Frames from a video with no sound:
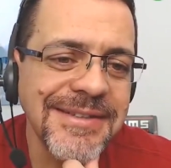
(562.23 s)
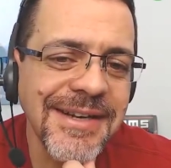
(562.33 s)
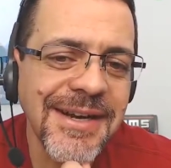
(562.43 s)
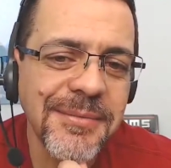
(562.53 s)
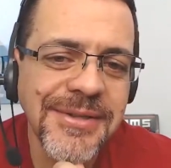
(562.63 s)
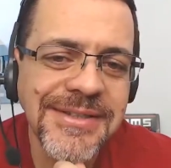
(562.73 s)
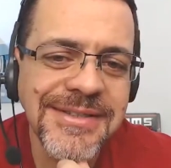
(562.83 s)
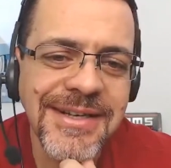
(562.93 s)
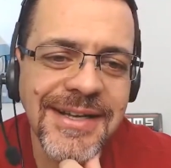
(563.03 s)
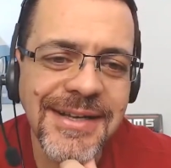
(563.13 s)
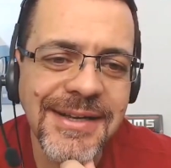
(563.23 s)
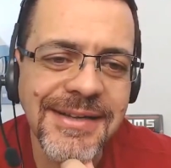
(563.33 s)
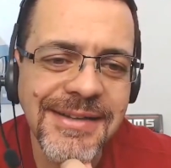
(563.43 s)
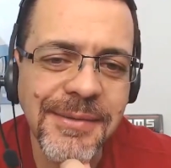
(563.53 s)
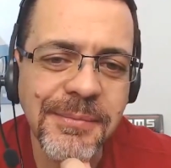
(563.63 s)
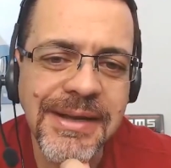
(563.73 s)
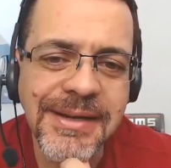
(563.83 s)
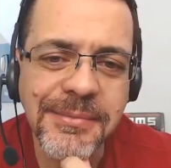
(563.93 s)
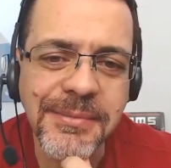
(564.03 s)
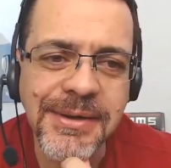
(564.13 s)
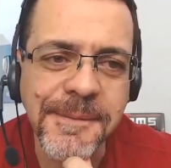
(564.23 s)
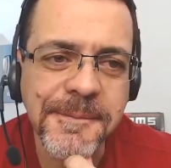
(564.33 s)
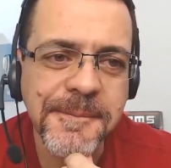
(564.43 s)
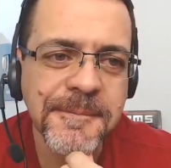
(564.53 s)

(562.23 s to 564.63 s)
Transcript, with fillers: que você acabou de tirar da, da placa mãe.